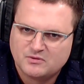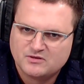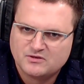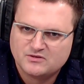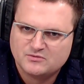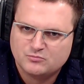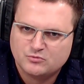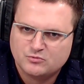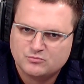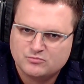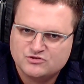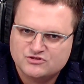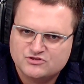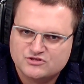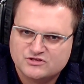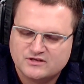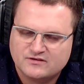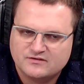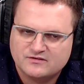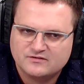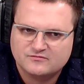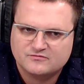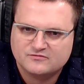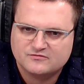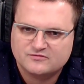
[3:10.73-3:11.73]
pani
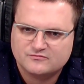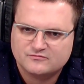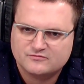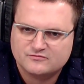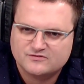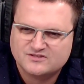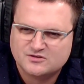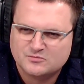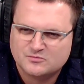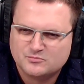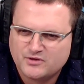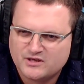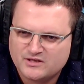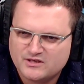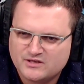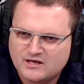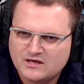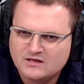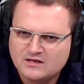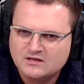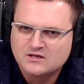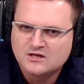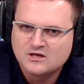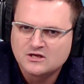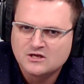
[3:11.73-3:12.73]
publiczne
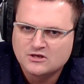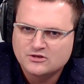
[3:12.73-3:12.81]
wystąpienia,